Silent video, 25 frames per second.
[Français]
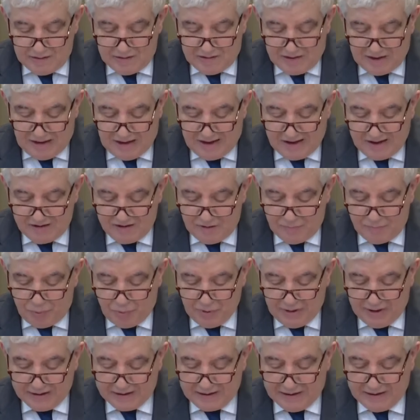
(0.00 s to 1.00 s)
C'est la raison
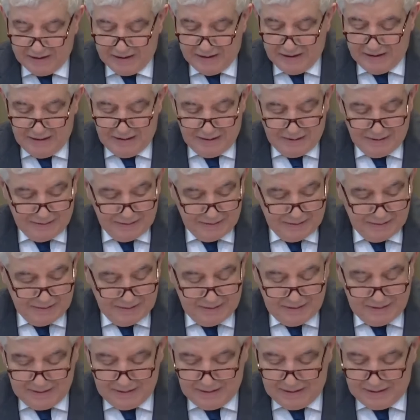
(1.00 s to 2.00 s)
pour laquelle
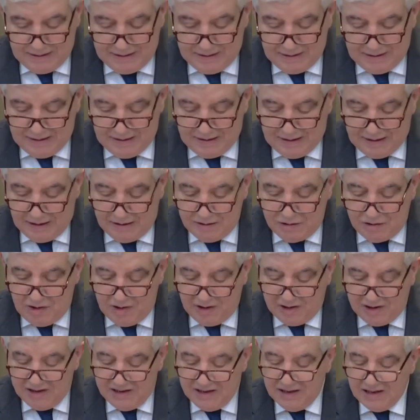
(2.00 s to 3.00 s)

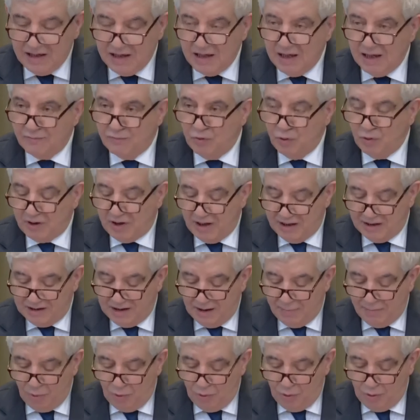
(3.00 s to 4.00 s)
l'Algérie évoquera
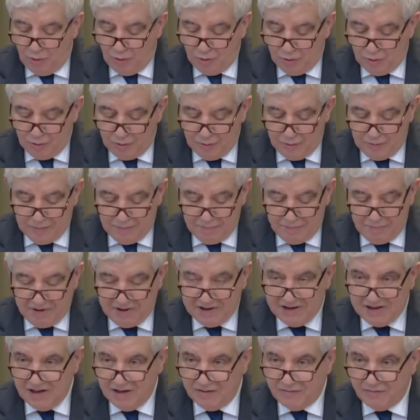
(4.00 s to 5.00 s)
d'abord
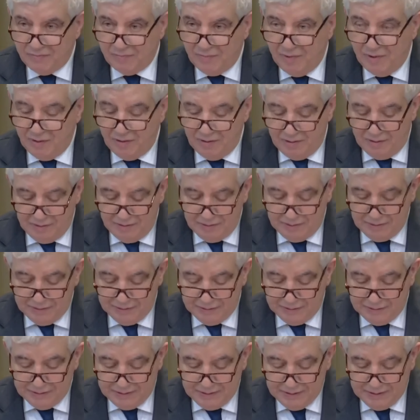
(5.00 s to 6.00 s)
brièvement
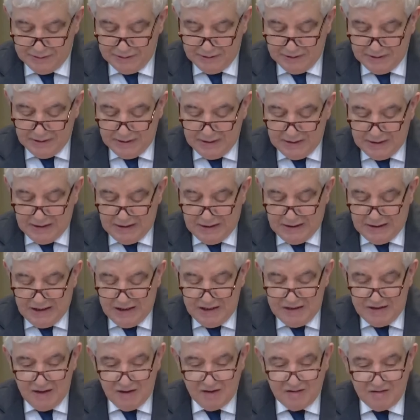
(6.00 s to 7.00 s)

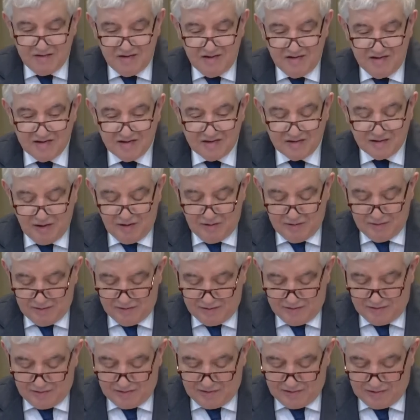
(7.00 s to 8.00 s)

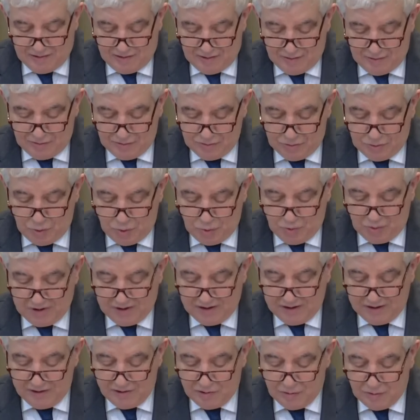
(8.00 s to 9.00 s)
l'inexistence de
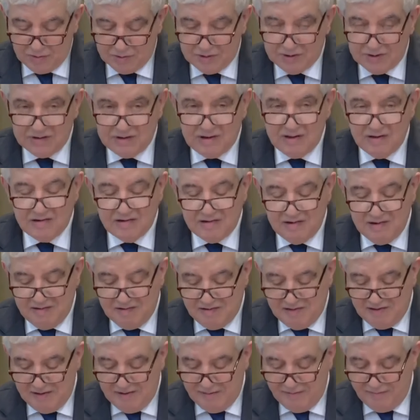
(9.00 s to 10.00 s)
raisons
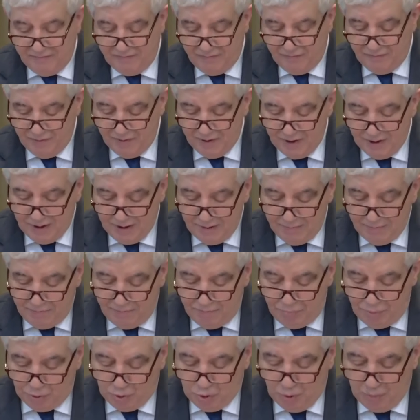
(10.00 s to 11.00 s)
décisives
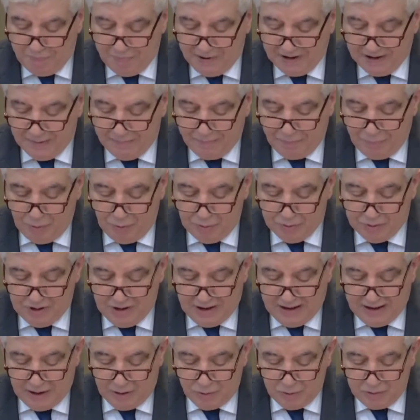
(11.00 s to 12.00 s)
pour ne pas
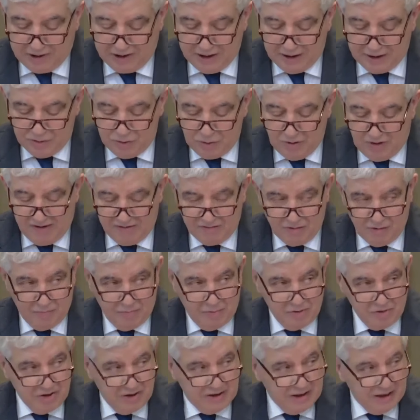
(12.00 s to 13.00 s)
répondre à la requête de
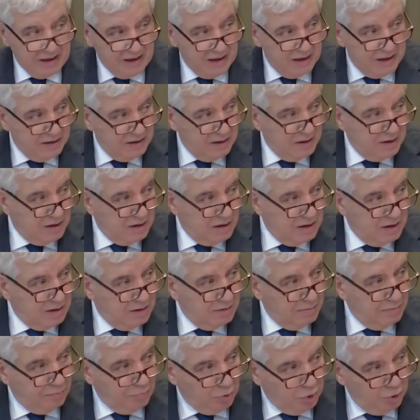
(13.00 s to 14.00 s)
l'Assemblée générale.
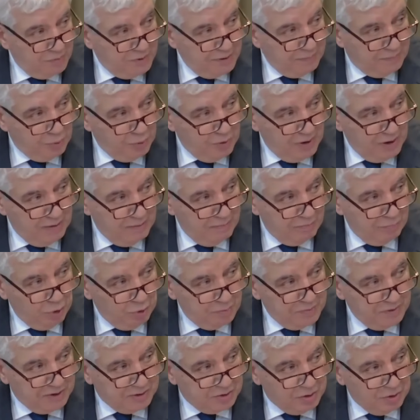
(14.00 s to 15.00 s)
Premier point,
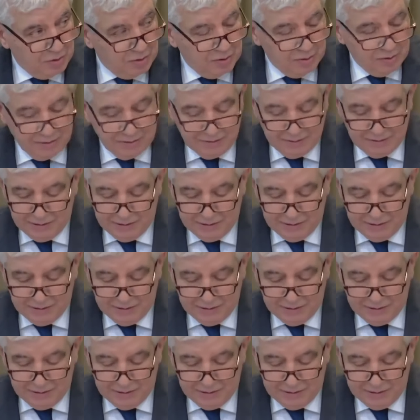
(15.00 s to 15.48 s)
premier temps